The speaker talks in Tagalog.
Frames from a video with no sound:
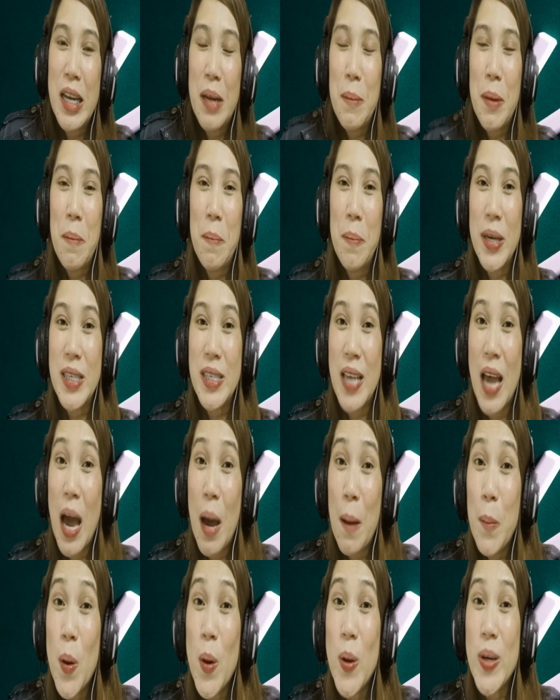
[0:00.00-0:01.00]
namang
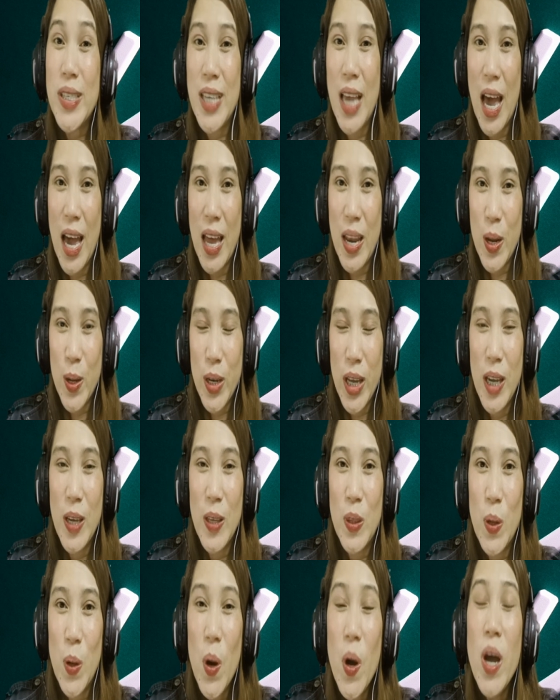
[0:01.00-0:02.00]
pasabog sa araw na
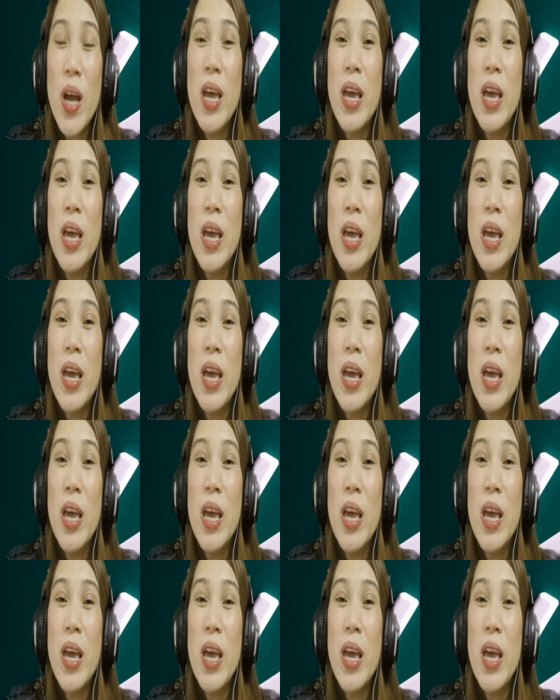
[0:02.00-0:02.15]
ito.